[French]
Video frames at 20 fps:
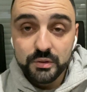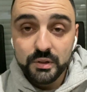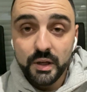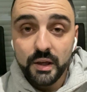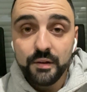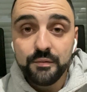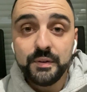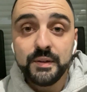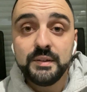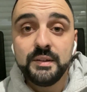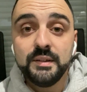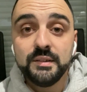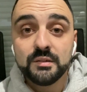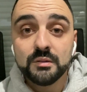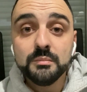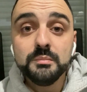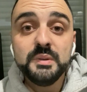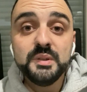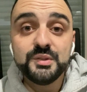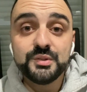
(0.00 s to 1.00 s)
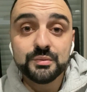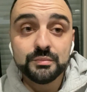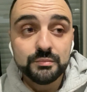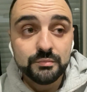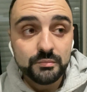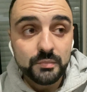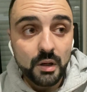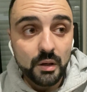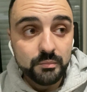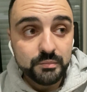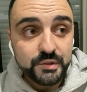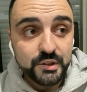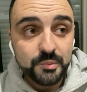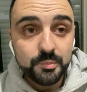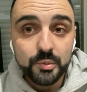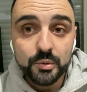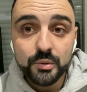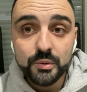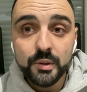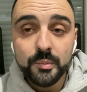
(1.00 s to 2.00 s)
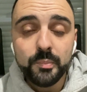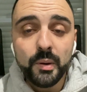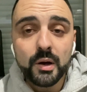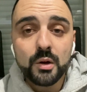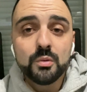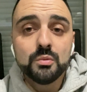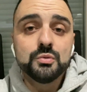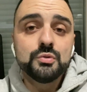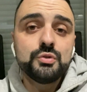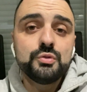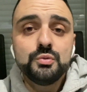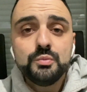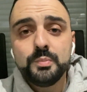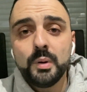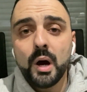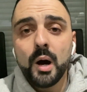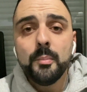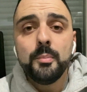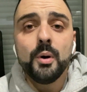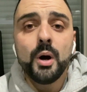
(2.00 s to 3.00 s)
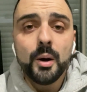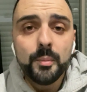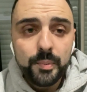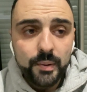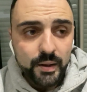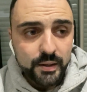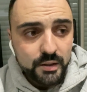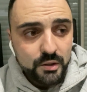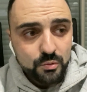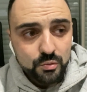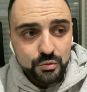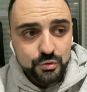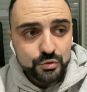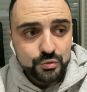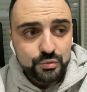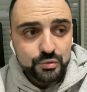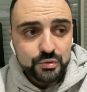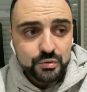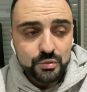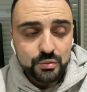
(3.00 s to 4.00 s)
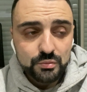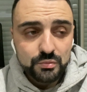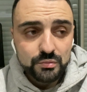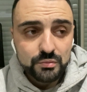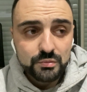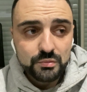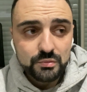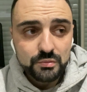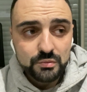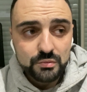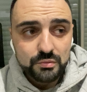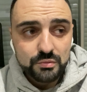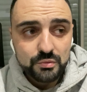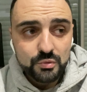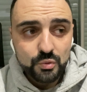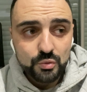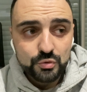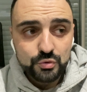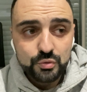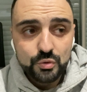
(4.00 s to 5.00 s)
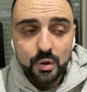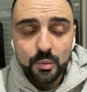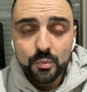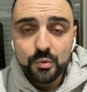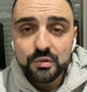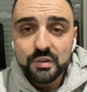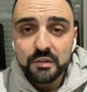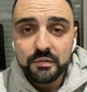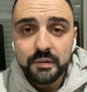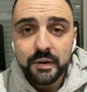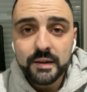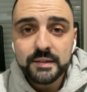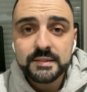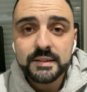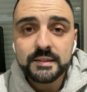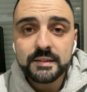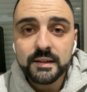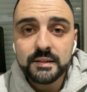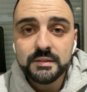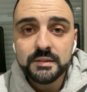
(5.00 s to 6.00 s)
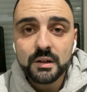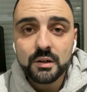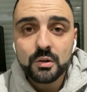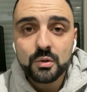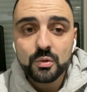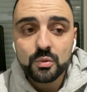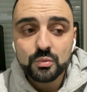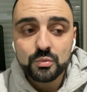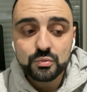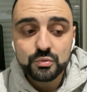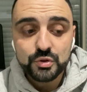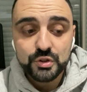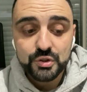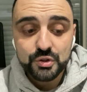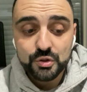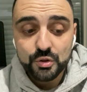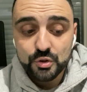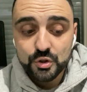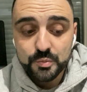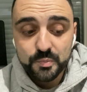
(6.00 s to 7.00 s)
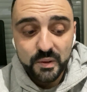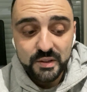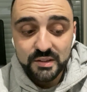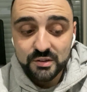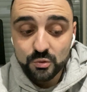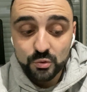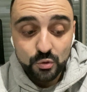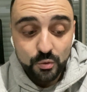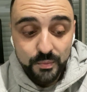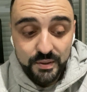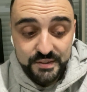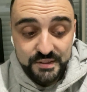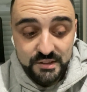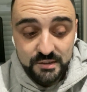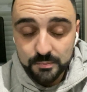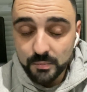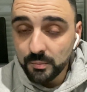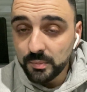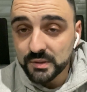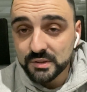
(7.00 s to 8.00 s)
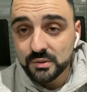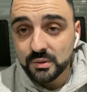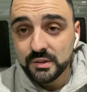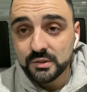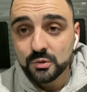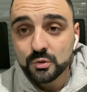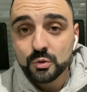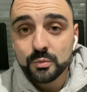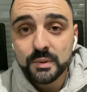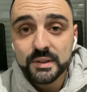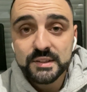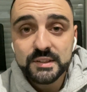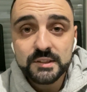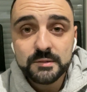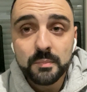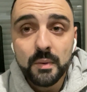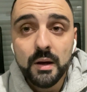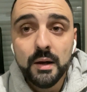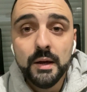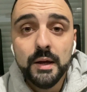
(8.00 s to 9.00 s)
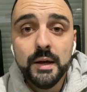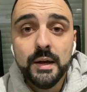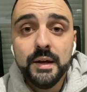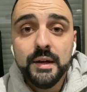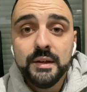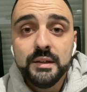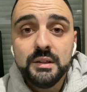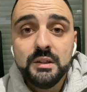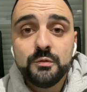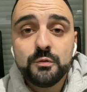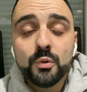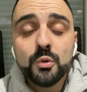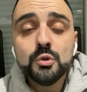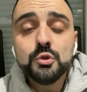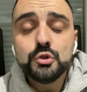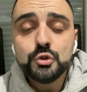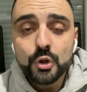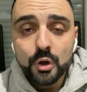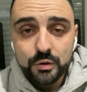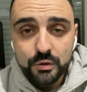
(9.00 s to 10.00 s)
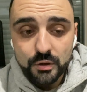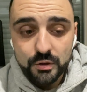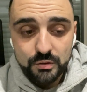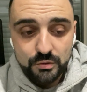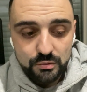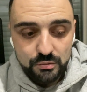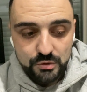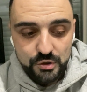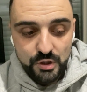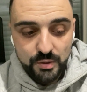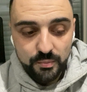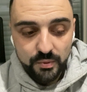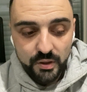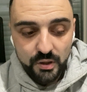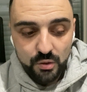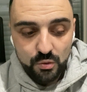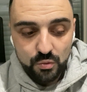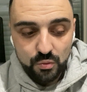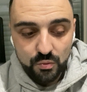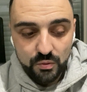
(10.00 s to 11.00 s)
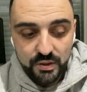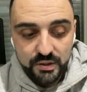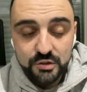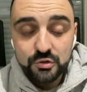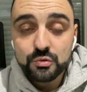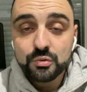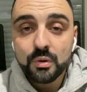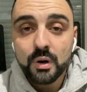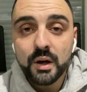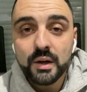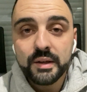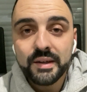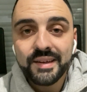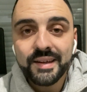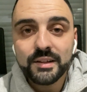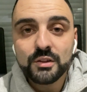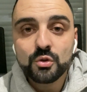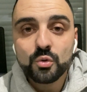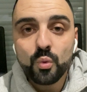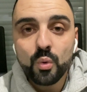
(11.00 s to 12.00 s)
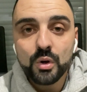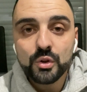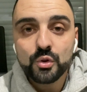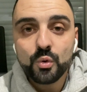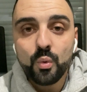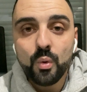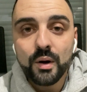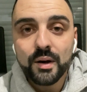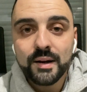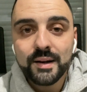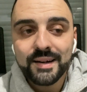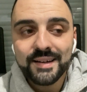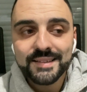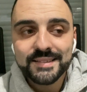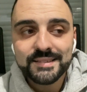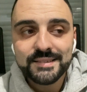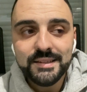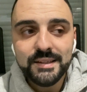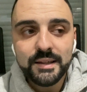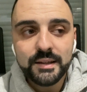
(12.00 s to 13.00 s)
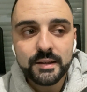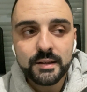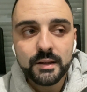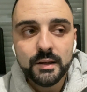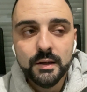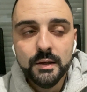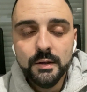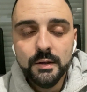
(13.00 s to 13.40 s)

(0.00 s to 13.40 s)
y aille avec des ambitions un petit peu et pas qu'on joue par rapport à Paris, qu'on joue ce qu'on joue comme on sait faire, c'est-à-dire qu'on ne change pas des automatismes parce que les automatismes, ils fonctionnent. Donc j'aimerais qu'on reste sur un 4-3-3 classique